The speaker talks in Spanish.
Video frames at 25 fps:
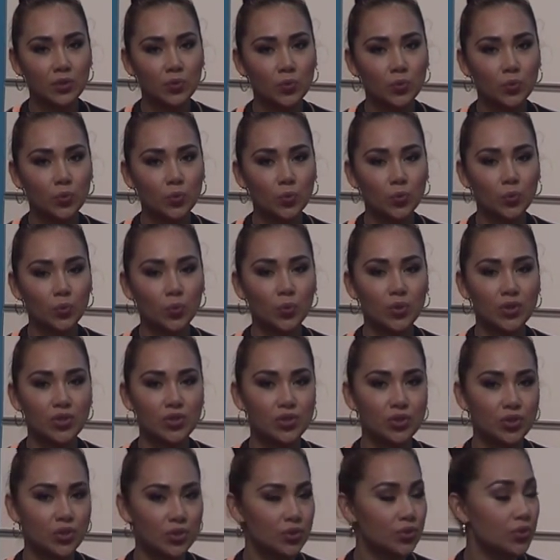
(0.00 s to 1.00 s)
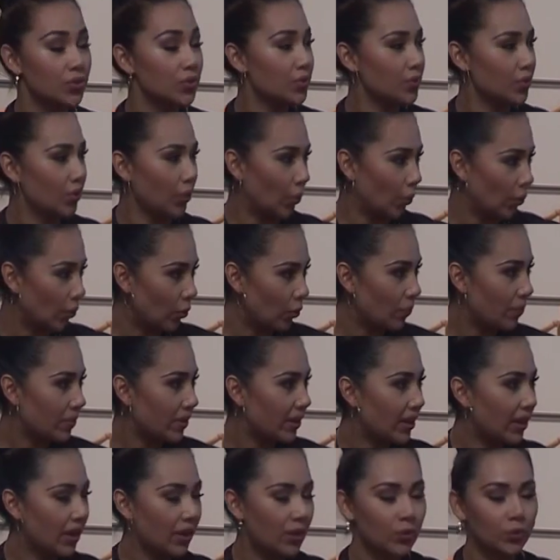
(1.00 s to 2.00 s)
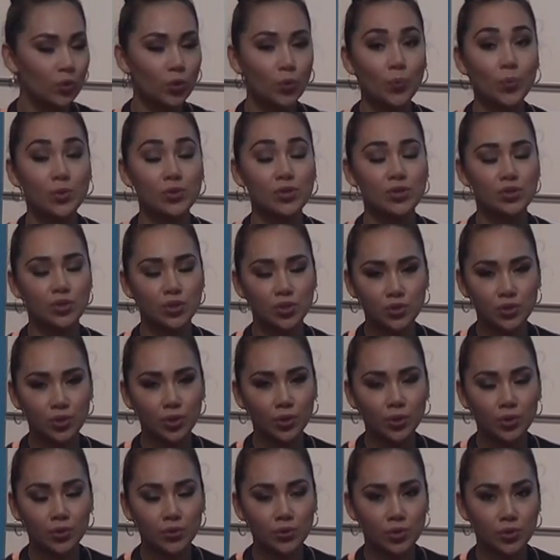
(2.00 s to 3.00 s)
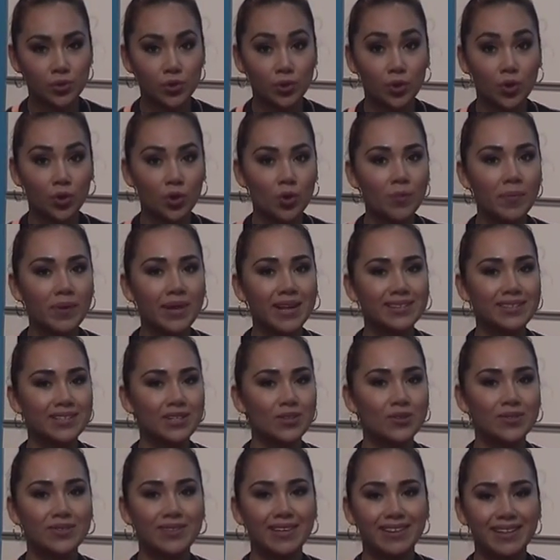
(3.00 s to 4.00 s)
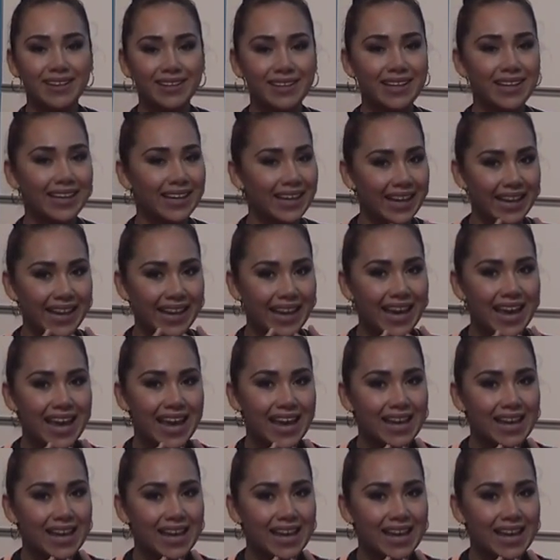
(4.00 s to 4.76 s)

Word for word: tu cuestión socioeconómica o tu posición socioeconómica, sino se trata de que